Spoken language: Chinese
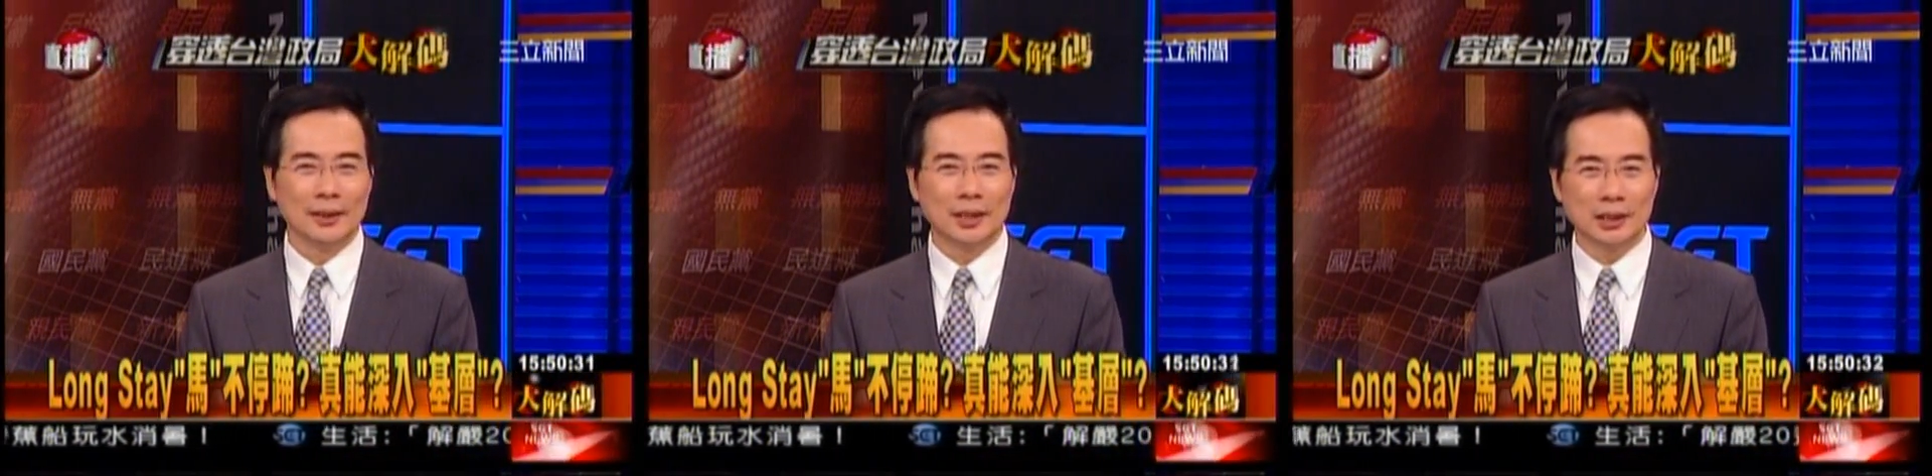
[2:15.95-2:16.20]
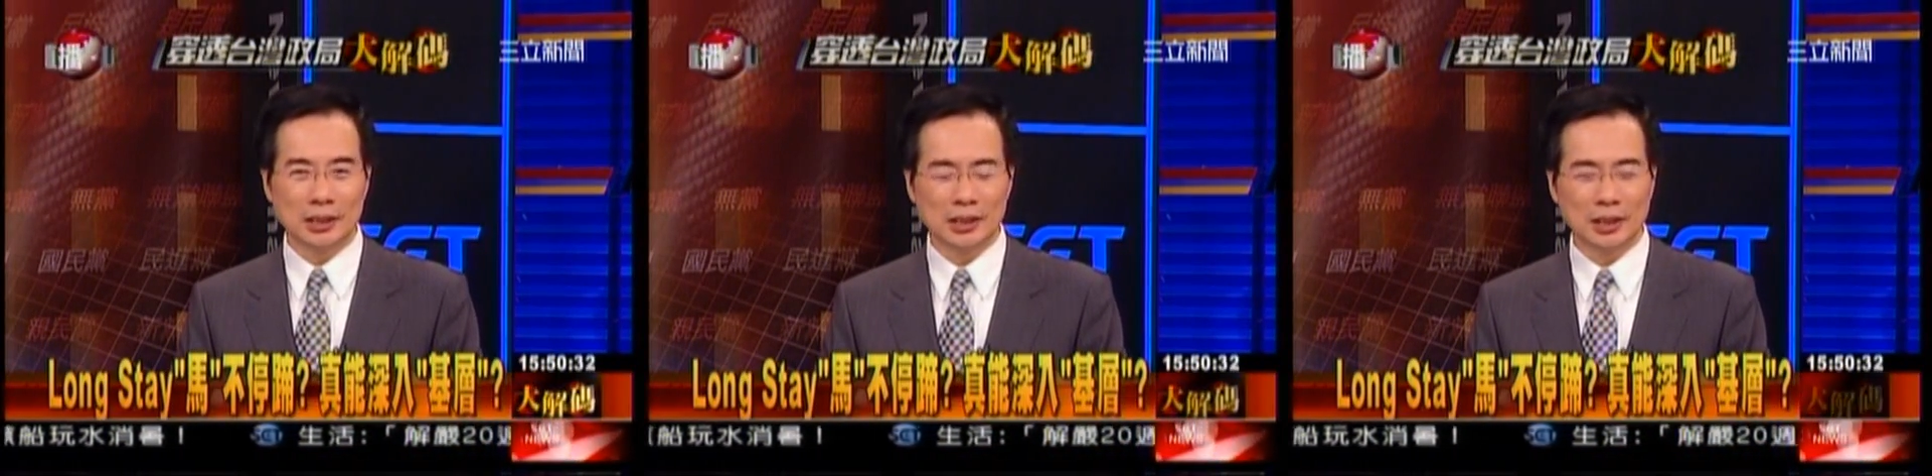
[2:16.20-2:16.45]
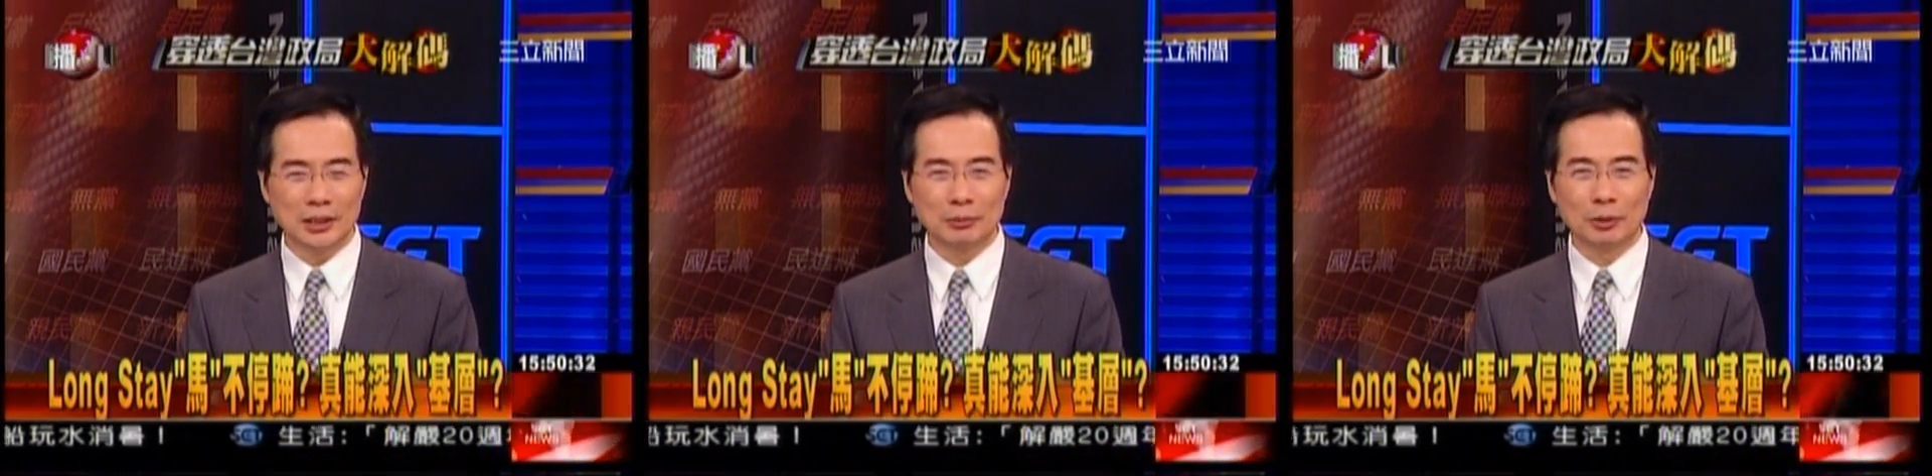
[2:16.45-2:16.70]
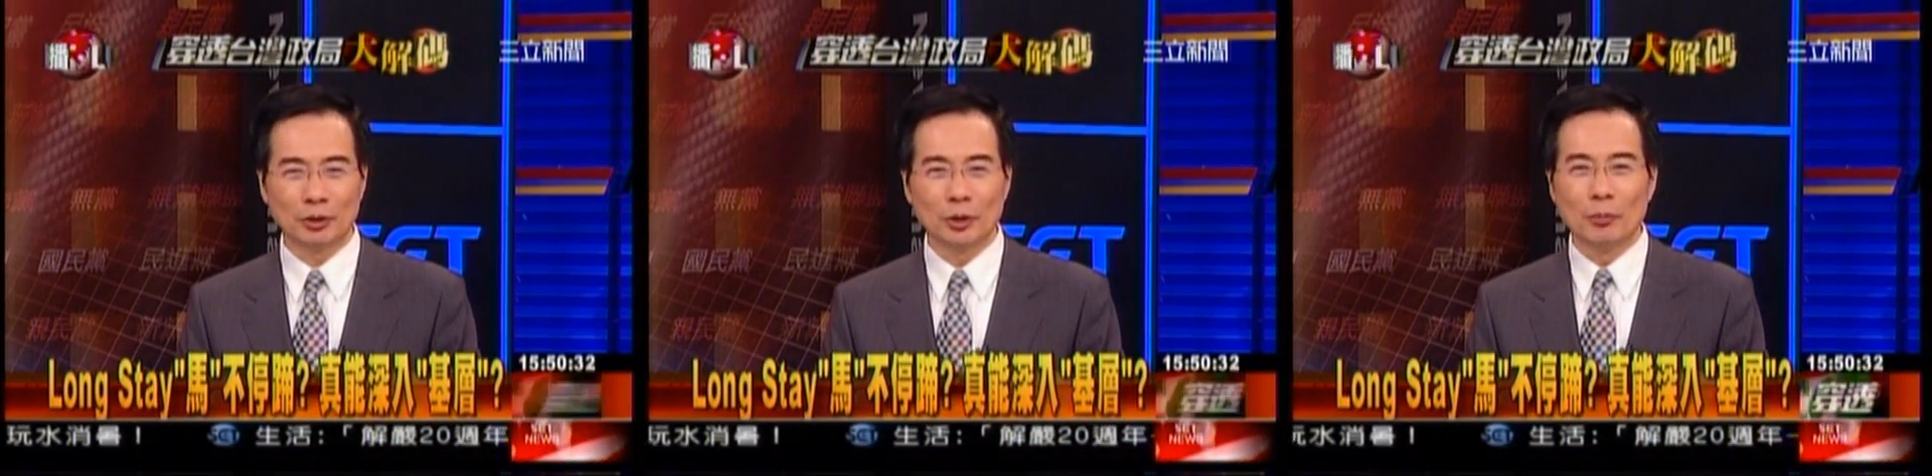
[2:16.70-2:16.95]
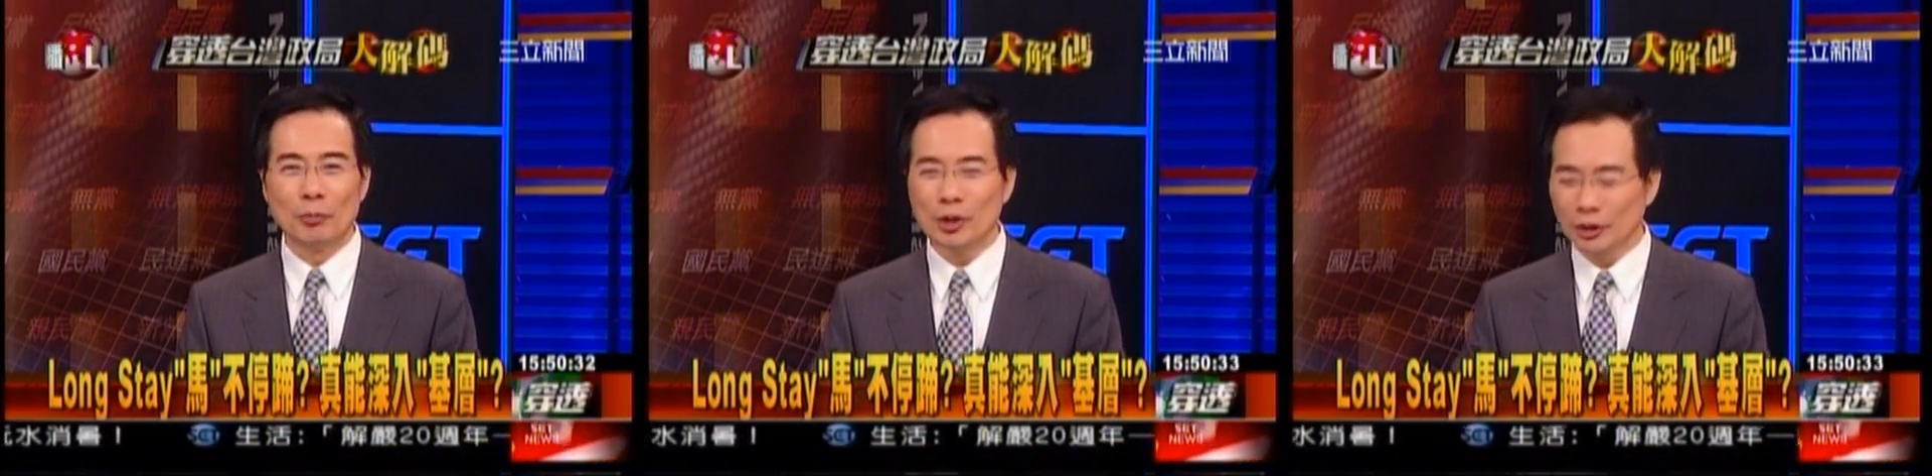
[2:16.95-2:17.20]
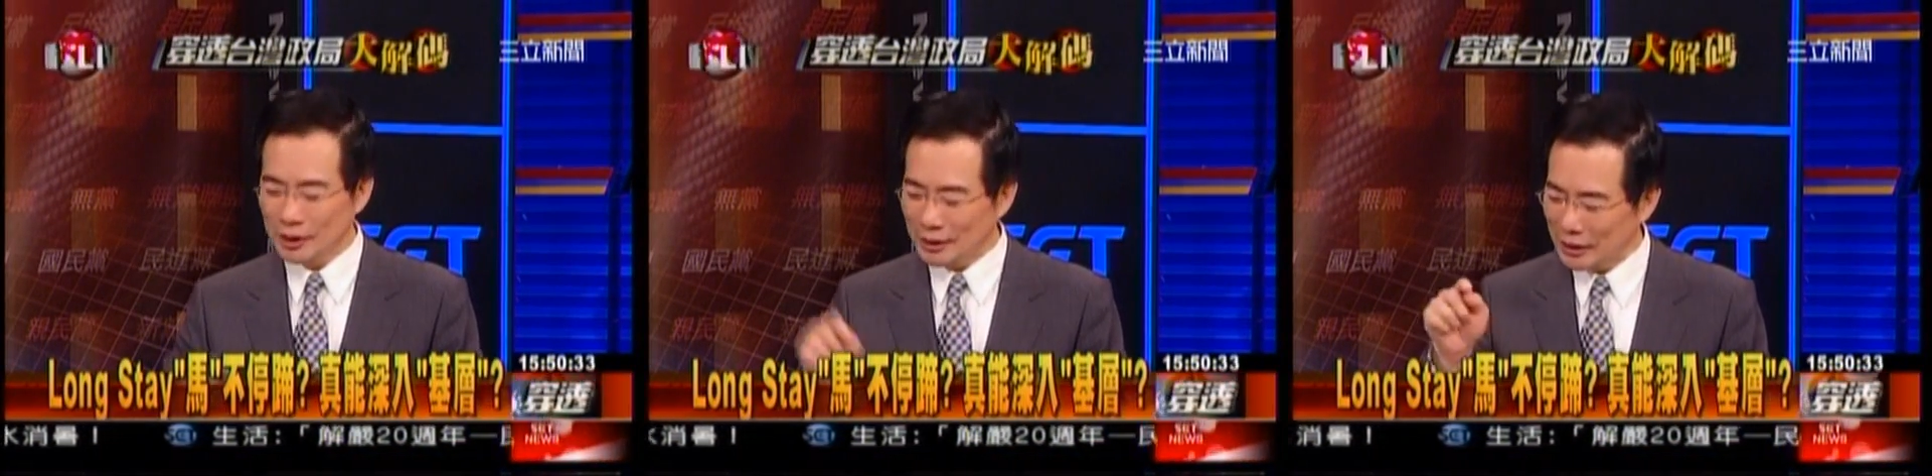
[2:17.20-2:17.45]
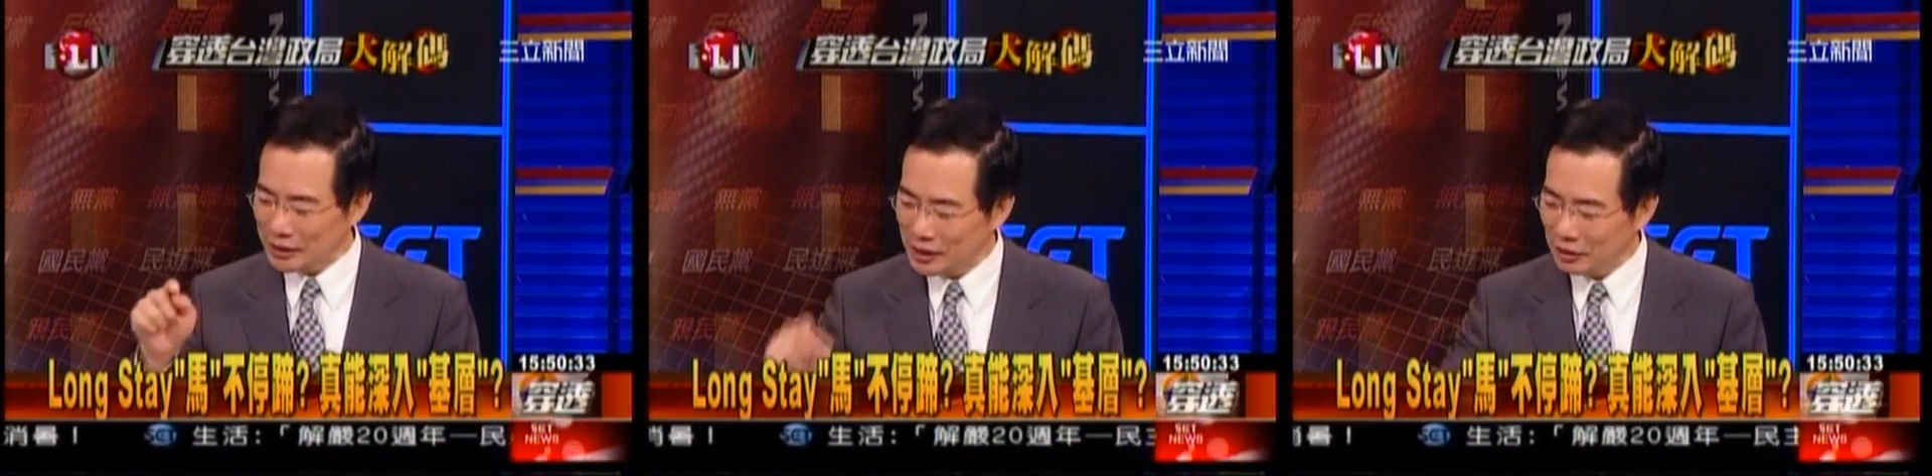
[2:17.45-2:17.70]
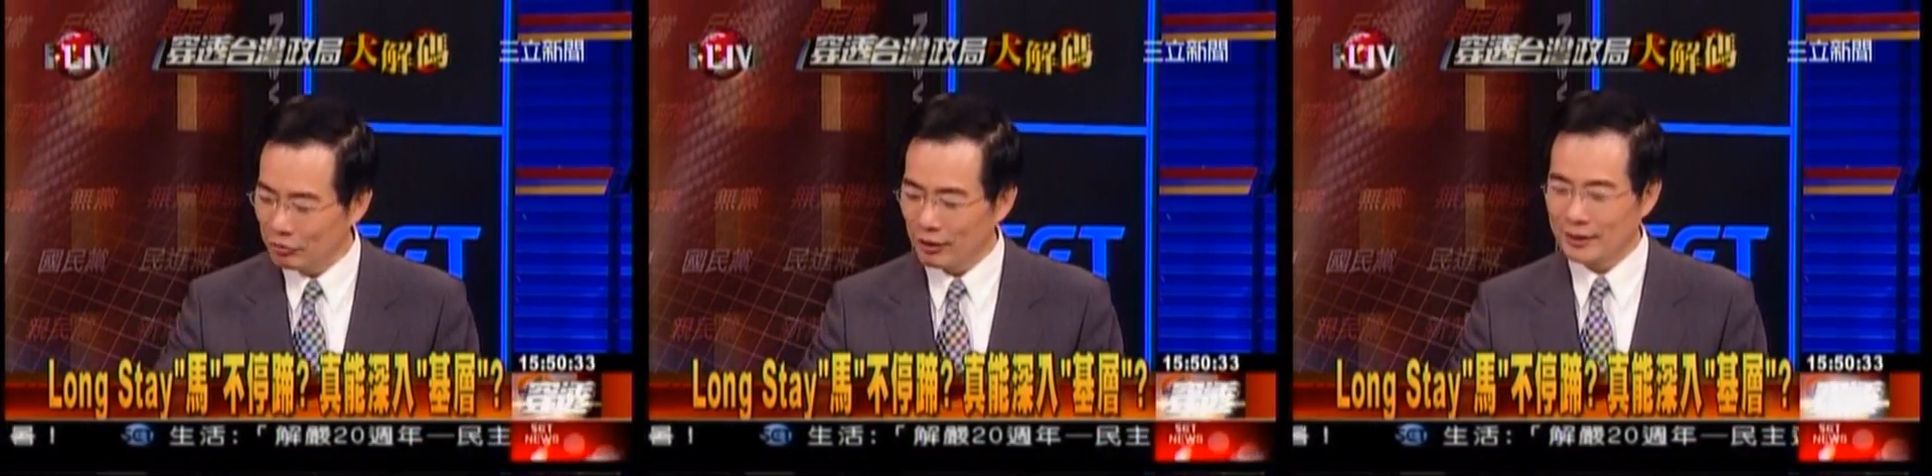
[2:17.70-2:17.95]
这是一个什么？没有写在
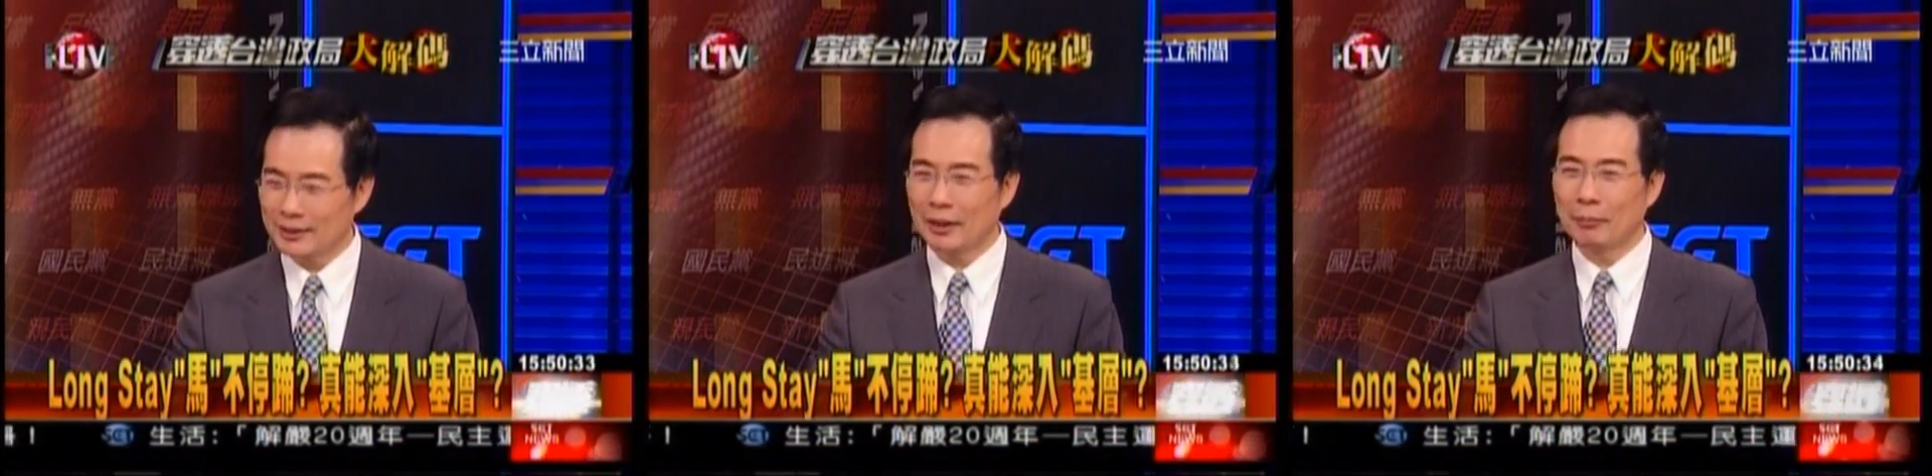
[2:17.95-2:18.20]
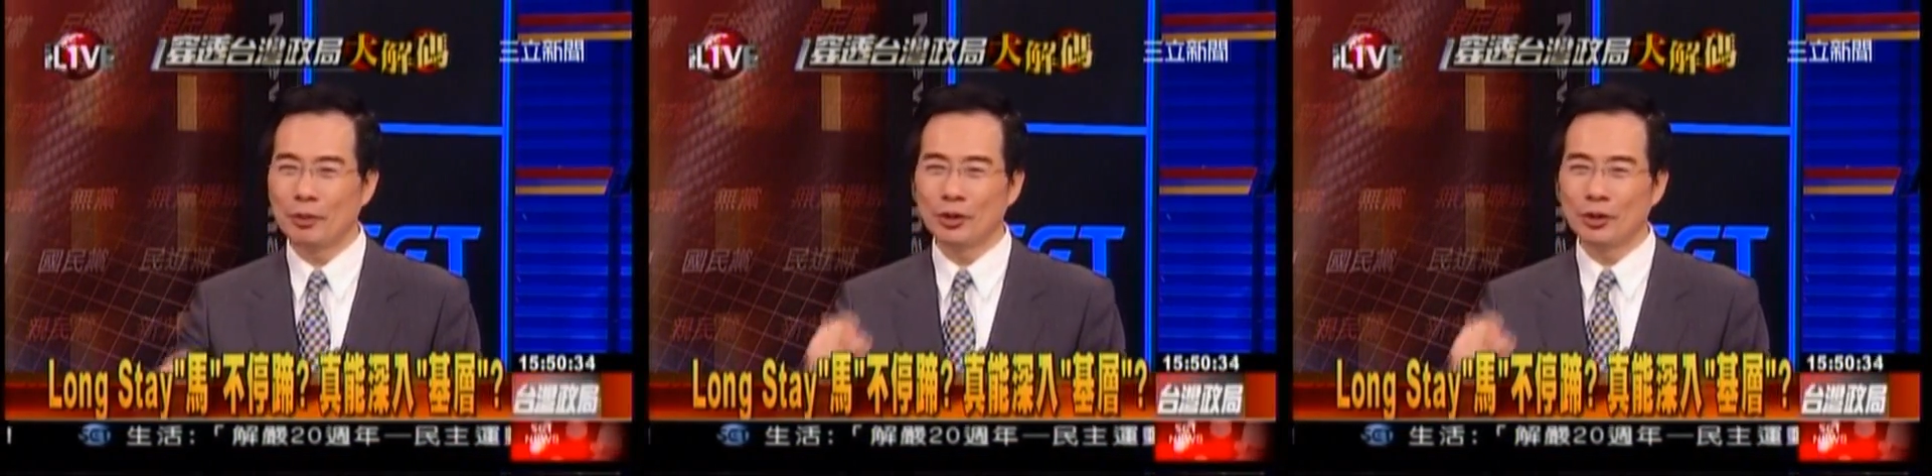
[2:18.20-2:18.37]
宪法上，